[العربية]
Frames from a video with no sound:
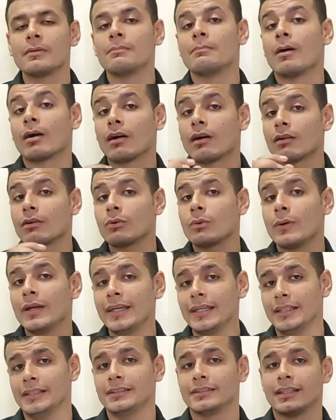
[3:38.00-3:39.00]
من مقر
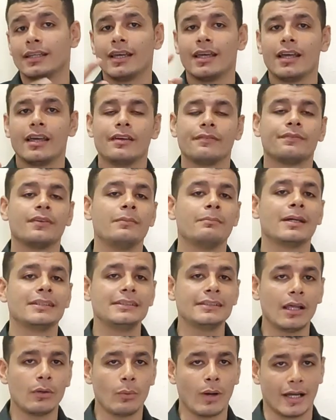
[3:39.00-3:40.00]
واحد في
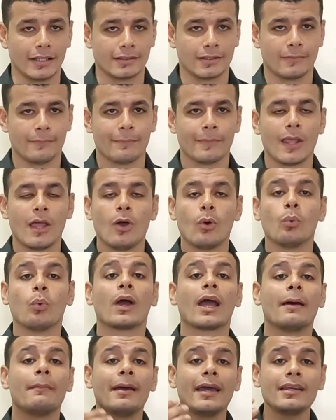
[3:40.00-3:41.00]
المدينه الواحده
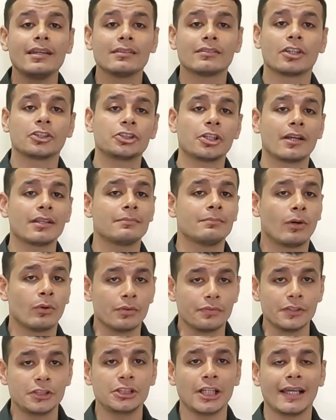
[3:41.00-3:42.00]
وكمان انتشرت ما
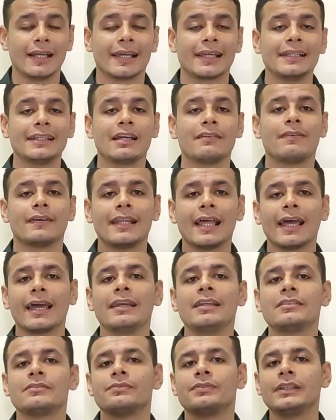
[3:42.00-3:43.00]
وقفتش على كده
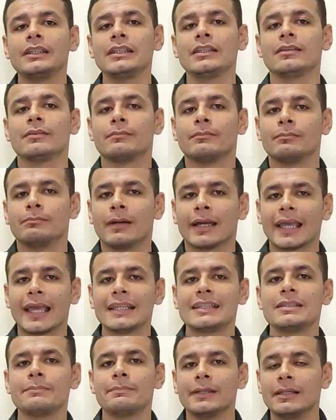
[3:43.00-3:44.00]
فدخلت في
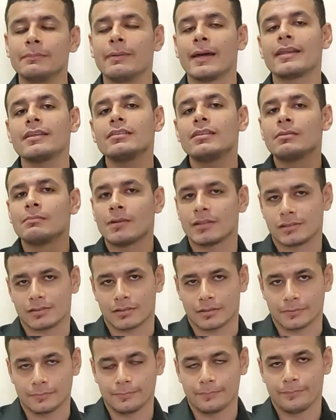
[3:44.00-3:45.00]
مكاتب البريد
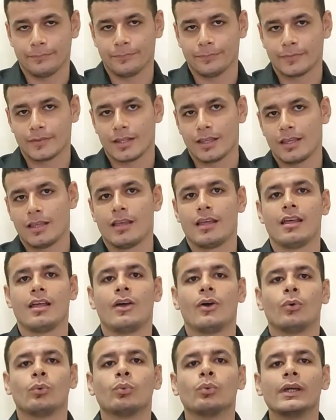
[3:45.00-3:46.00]
المصري
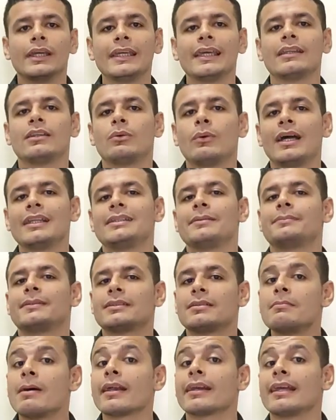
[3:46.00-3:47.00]
وهي دلوقتي
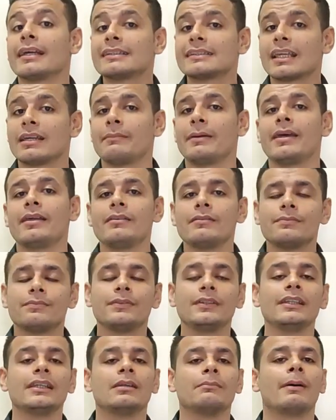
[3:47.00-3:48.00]
بتتمركز كمان
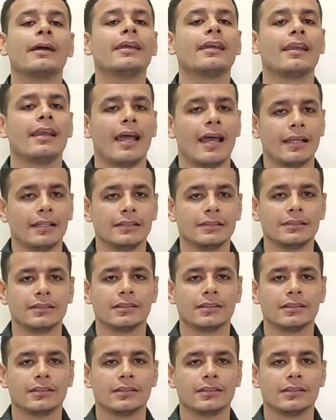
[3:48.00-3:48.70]
في البنك الاهلي